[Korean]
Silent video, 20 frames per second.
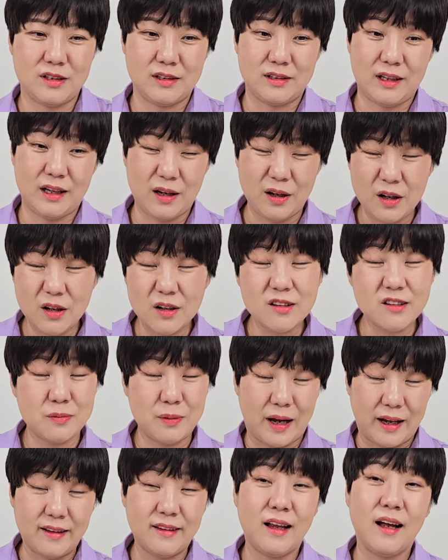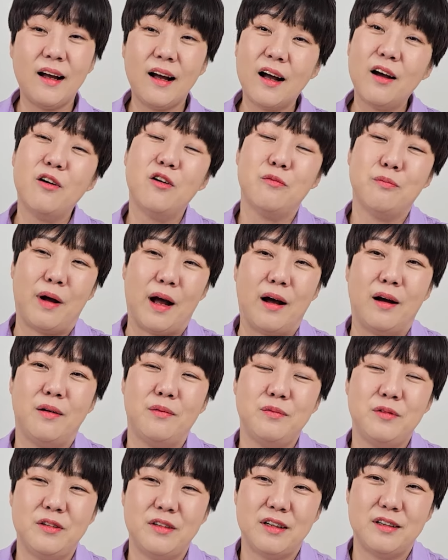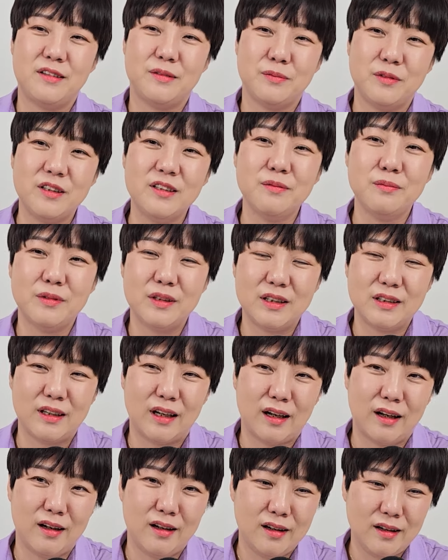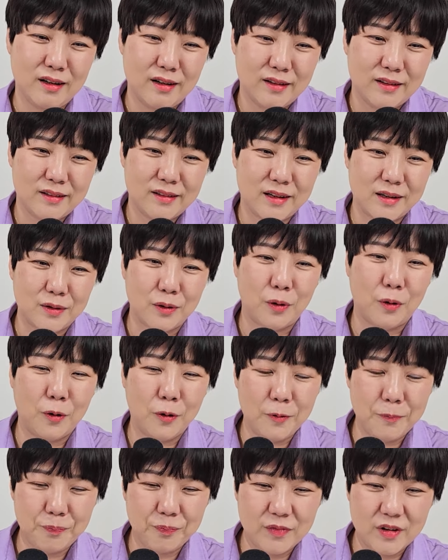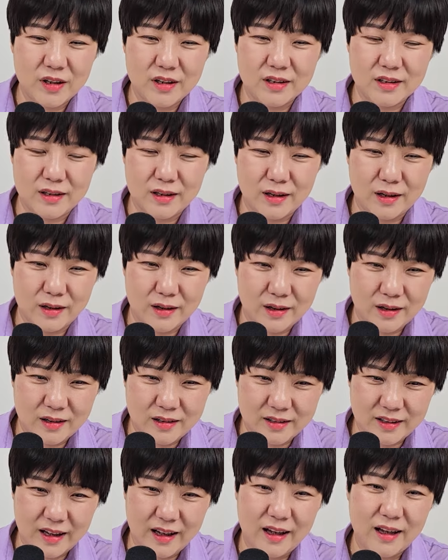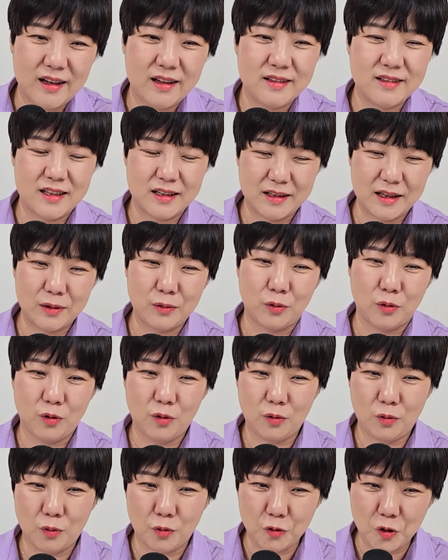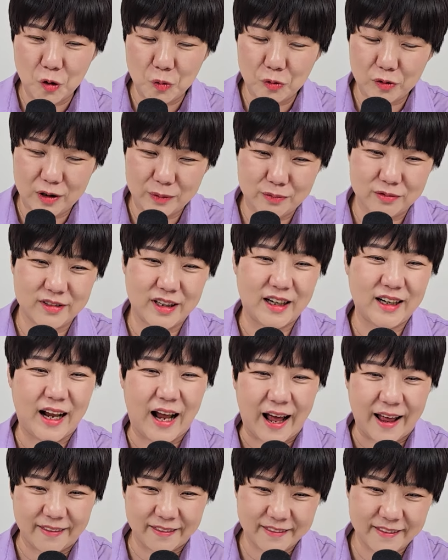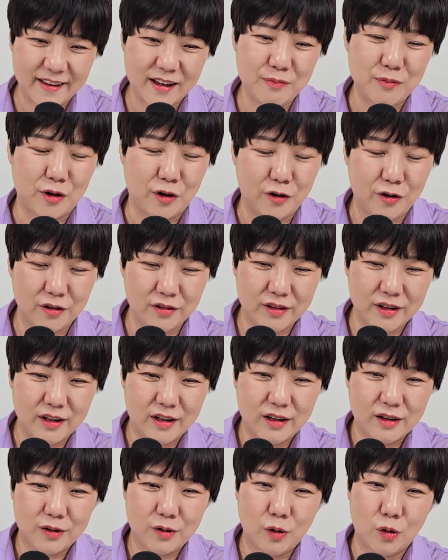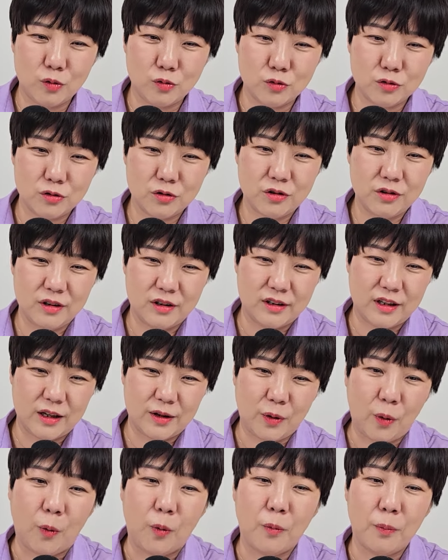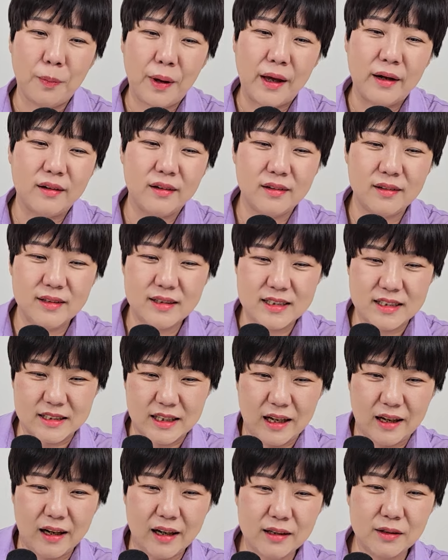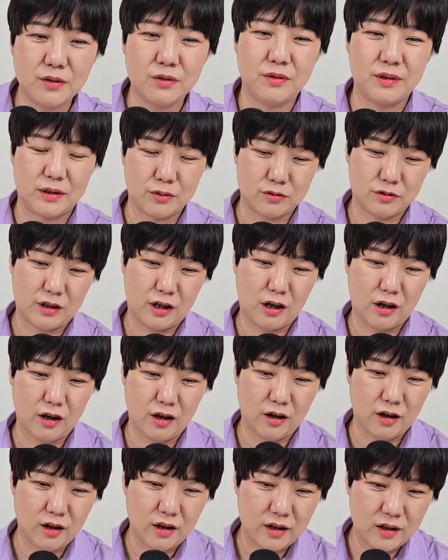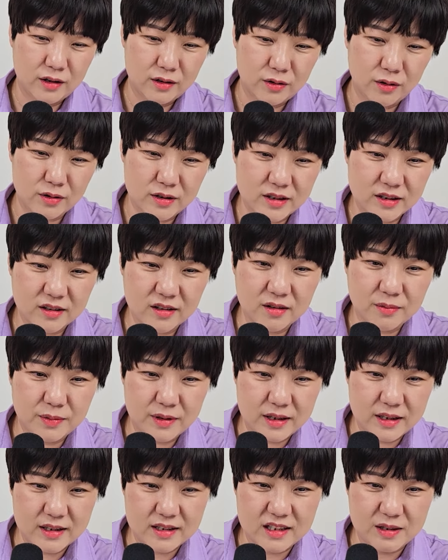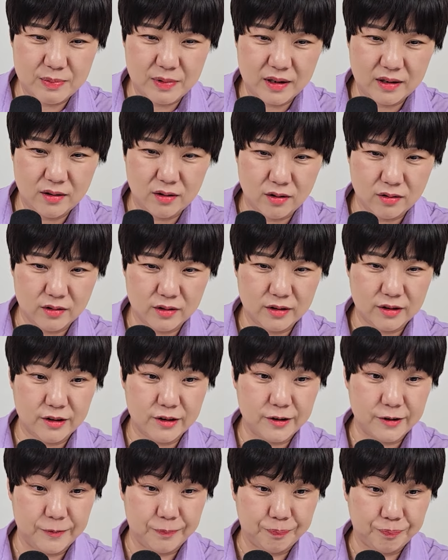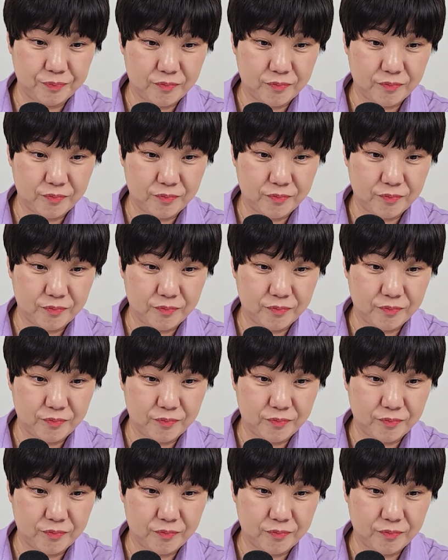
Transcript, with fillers: 때 좀 안타까운 마음들이 좀 듭니다. 그래서 이제 그게 제대로 공유물이 분할이 안 되면 결국은 이렇게 경매를 진행할 수 있고요. 그래서 지금 이 집에서는